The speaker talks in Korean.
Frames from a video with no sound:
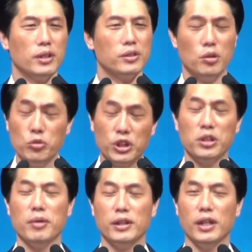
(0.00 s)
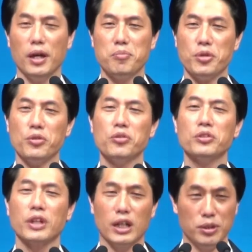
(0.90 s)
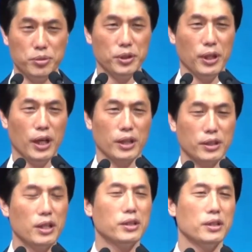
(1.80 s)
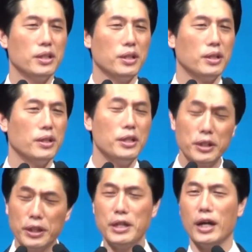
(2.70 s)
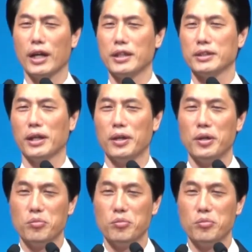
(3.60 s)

너무 심한데 병원 가십시다. 그랬더니 이렇게 이야기하는 거예요.